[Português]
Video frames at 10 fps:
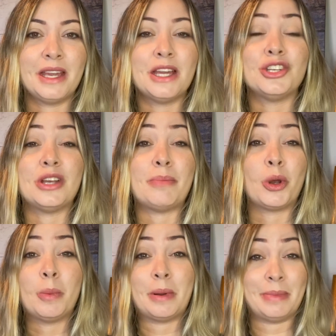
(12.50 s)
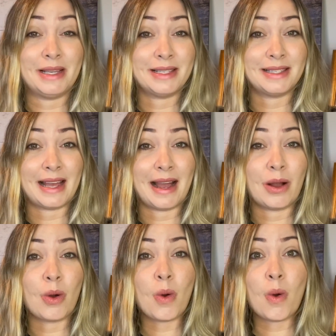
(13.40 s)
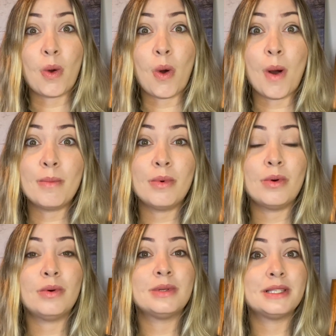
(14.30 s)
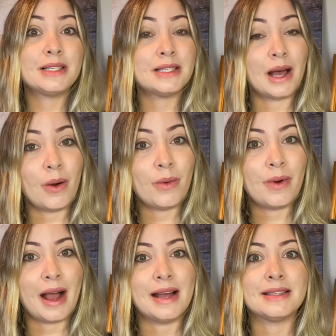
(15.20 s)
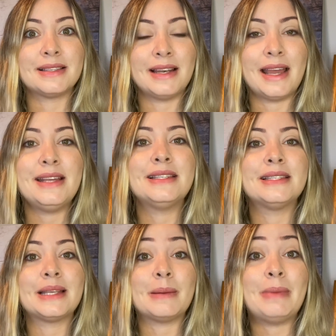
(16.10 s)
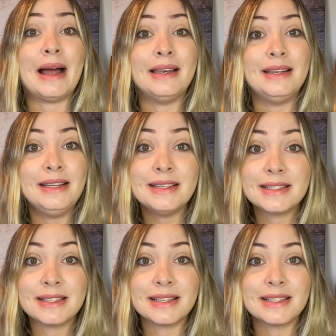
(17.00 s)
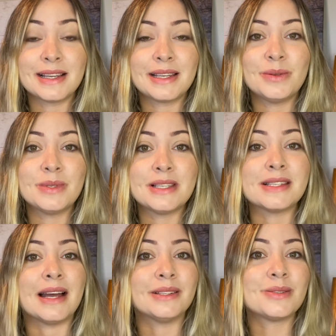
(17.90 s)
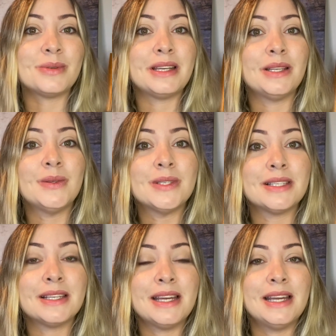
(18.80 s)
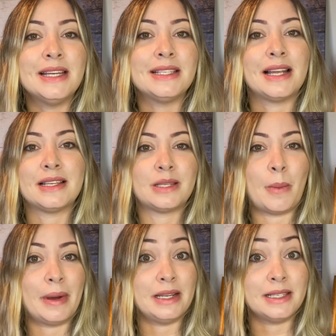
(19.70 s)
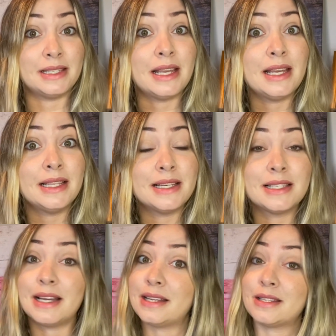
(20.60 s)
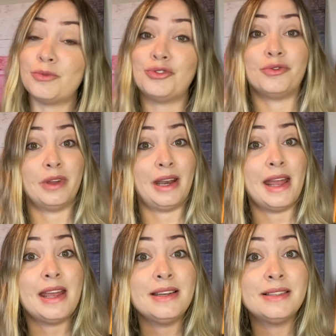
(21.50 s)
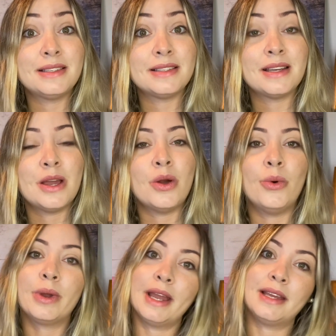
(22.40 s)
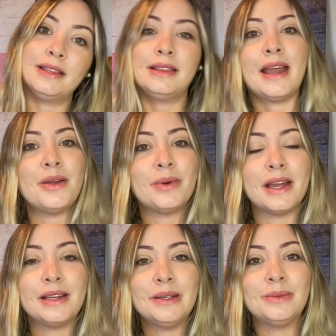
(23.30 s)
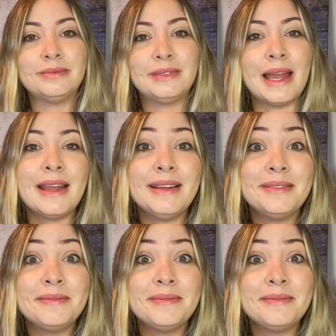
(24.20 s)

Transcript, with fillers: já parou para pensar como são as leis trabalhistas aqui nos Estados Unidos? Se elas são parecidas, se elas são diferentes, o que que tem, o que que não tem?